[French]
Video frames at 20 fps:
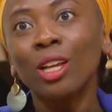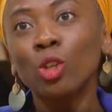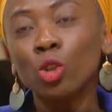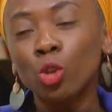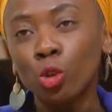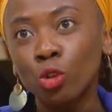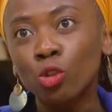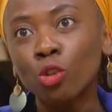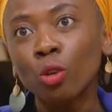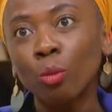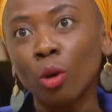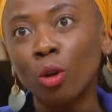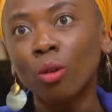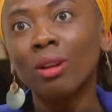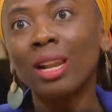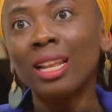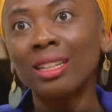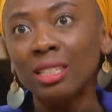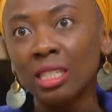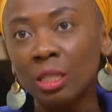justement,
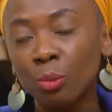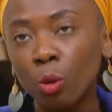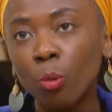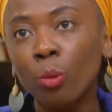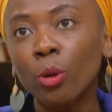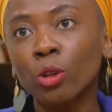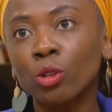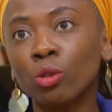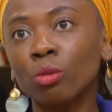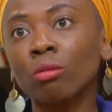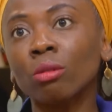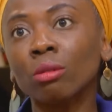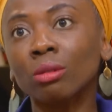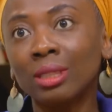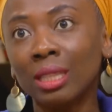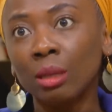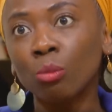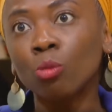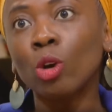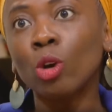la disproportion
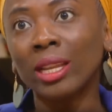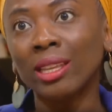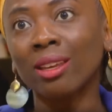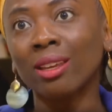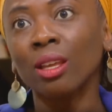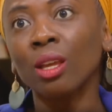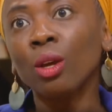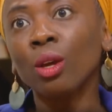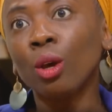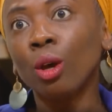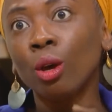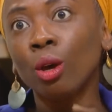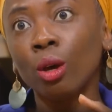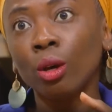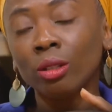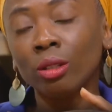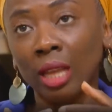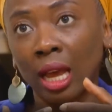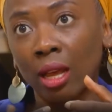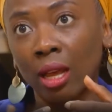témoigne
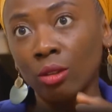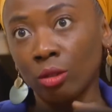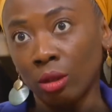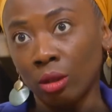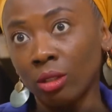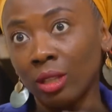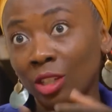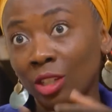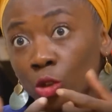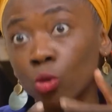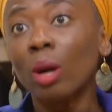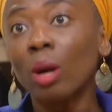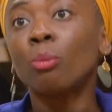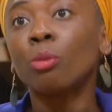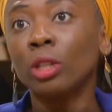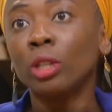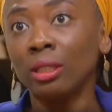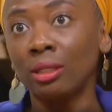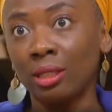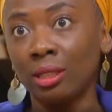euh, d'un choix
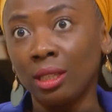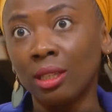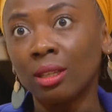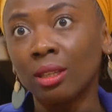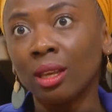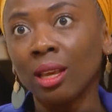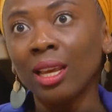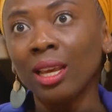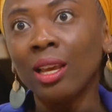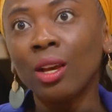politique,